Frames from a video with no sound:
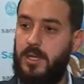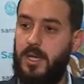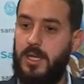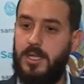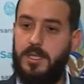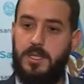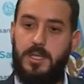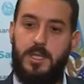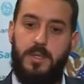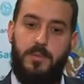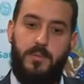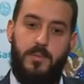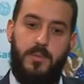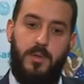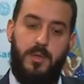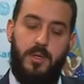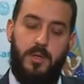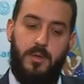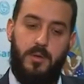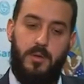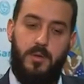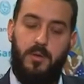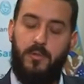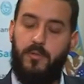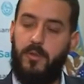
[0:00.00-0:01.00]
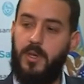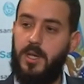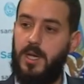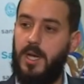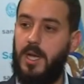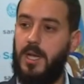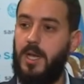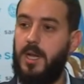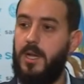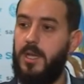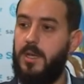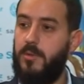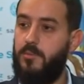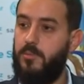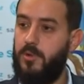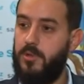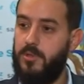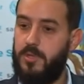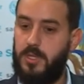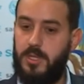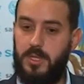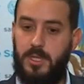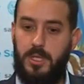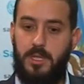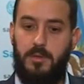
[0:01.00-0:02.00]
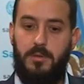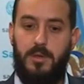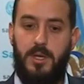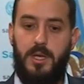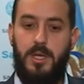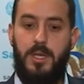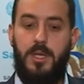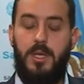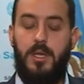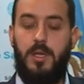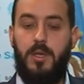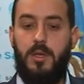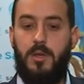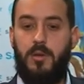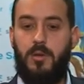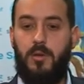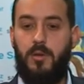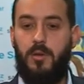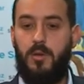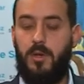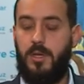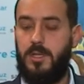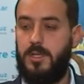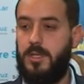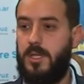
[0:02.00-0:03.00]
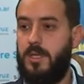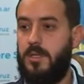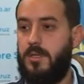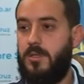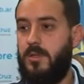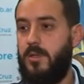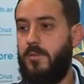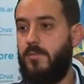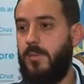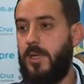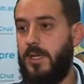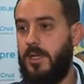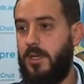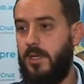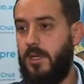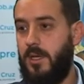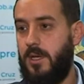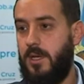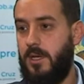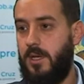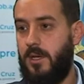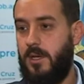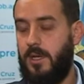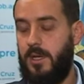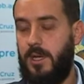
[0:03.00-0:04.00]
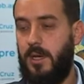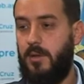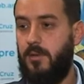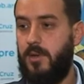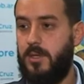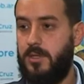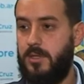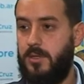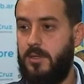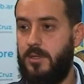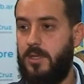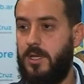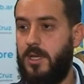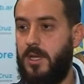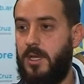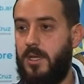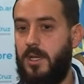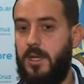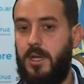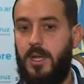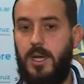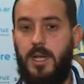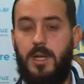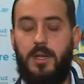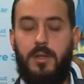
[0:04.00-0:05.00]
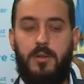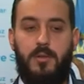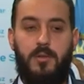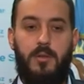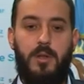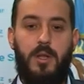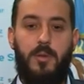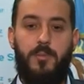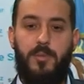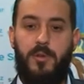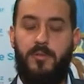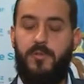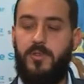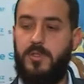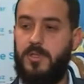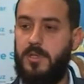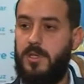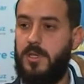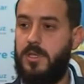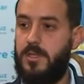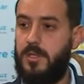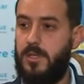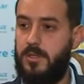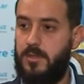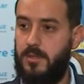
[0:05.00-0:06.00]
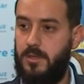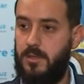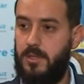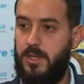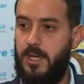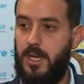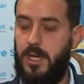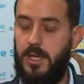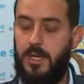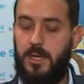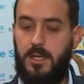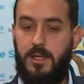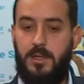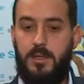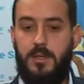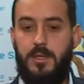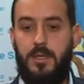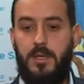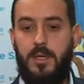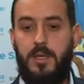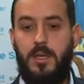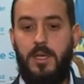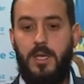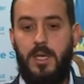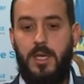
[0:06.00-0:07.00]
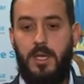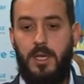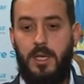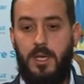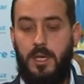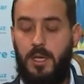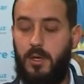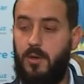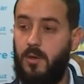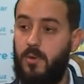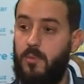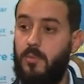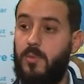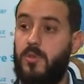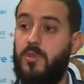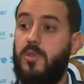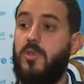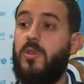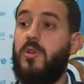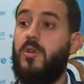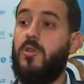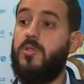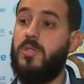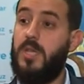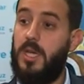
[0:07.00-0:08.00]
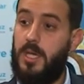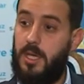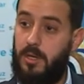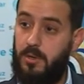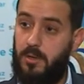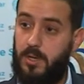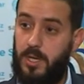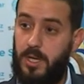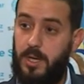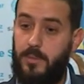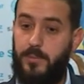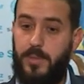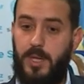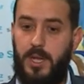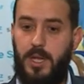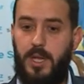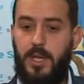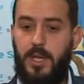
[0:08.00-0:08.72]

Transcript: de la CIP, con el Código Fiscal, la ley impositiva, con lo que se ha hecho en materia de recaudación en general, con la profesionalización de la gente y con un montón de cosas que nos quedan para